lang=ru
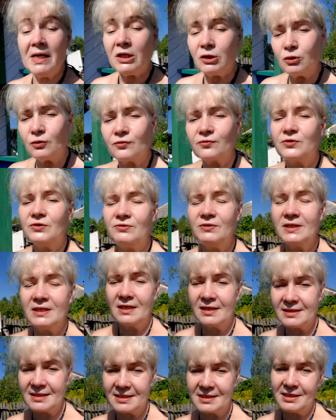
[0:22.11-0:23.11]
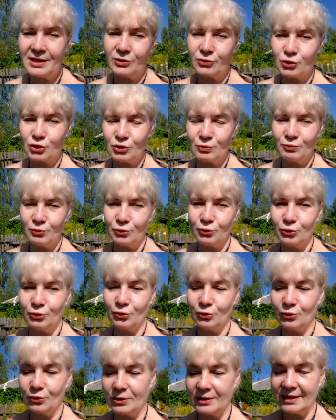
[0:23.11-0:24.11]
Ну, в 12 я уже
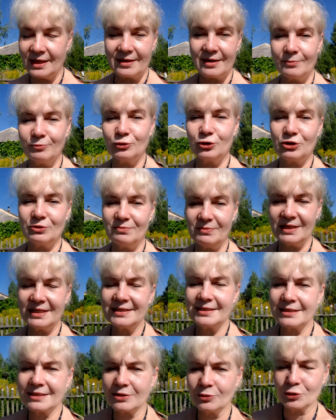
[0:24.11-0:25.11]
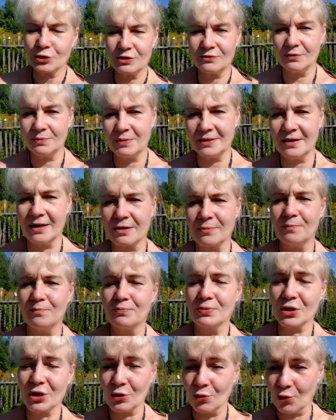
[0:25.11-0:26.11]
буду на рабочем месте слушать вебинар
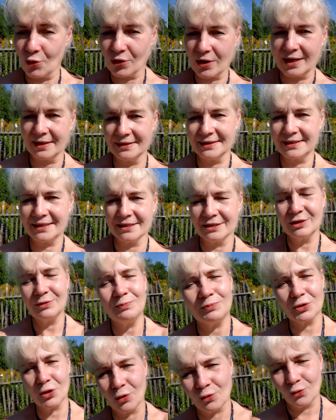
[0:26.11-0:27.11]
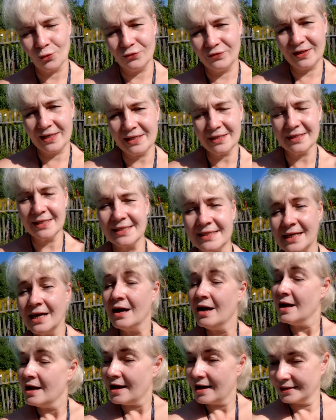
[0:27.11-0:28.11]
про контент, про уверенность,
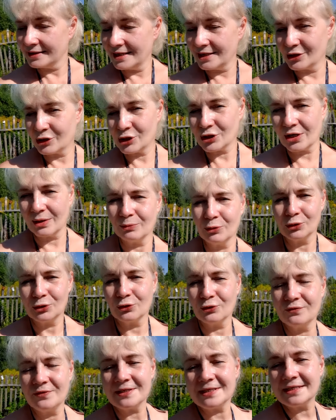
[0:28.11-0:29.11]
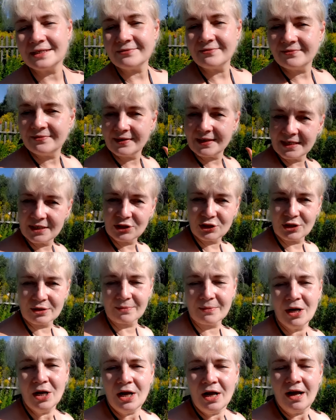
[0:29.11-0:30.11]
а дальше работа в офисе
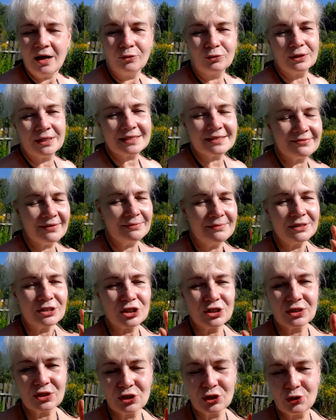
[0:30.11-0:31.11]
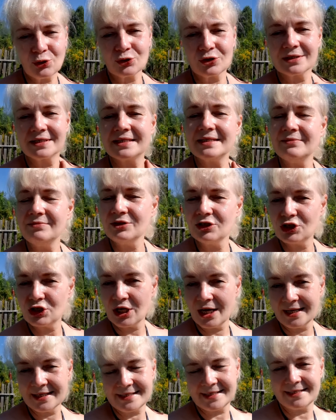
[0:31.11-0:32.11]
вечером у нас с вами ждет
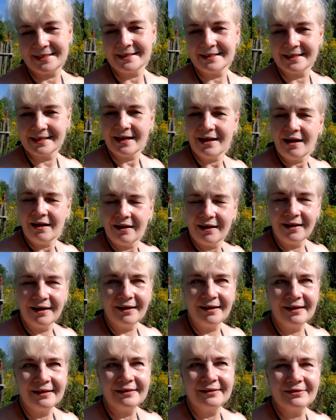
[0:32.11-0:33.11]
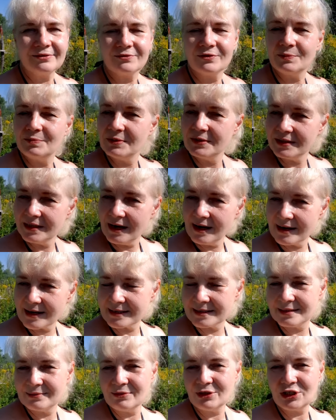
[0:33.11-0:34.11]
замечательный э, вебинар,
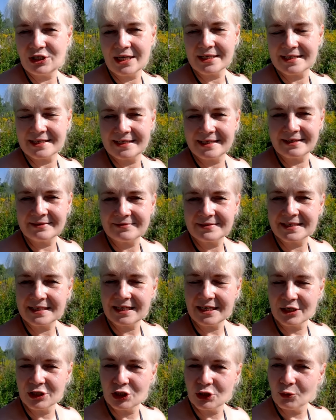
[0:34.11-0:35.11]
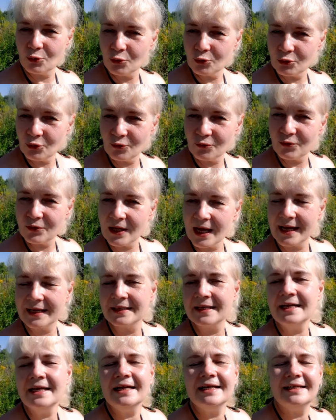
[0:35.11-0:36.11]
замечательная встреча он
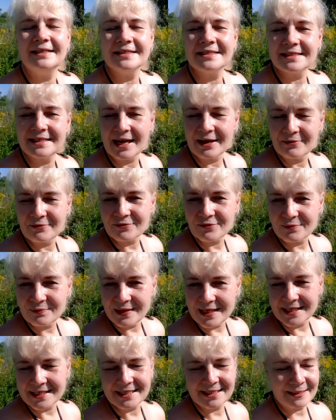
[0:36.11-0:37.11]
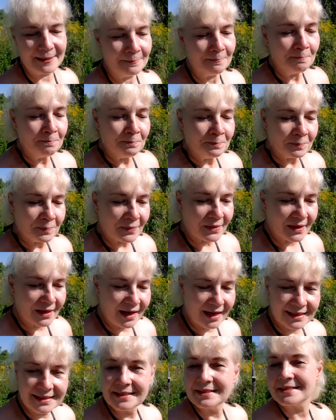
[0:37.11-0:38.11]
офлайн. Листаем вместе
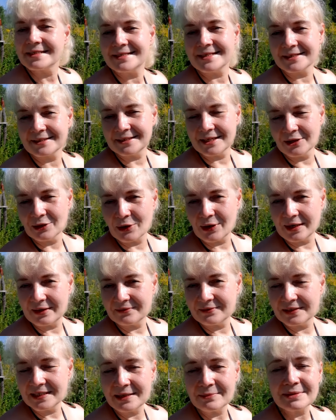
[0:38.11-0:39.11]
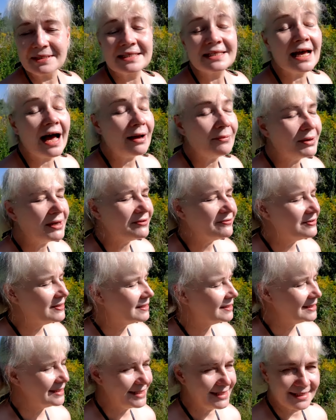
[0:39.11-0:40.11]
11 каталог Арифлейм. Самые
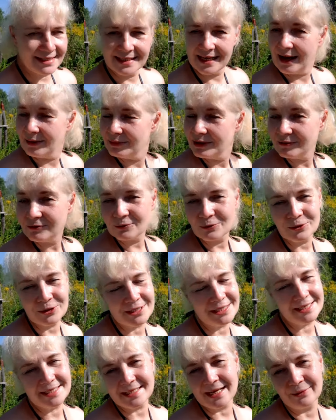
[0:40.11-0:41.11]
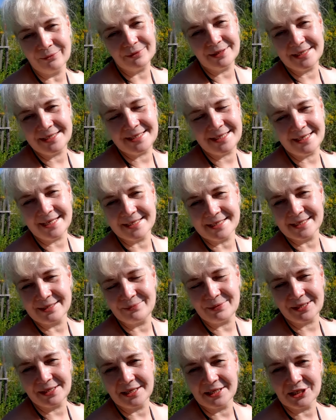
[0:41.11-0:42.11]
выгодные, самые вкусные, самые интересные
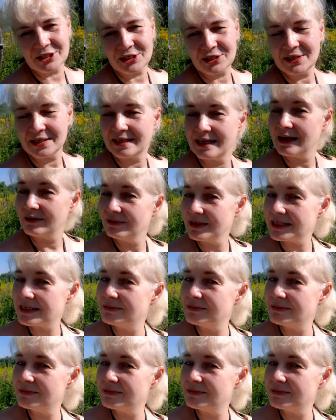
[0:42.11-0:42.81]
предложения для вас.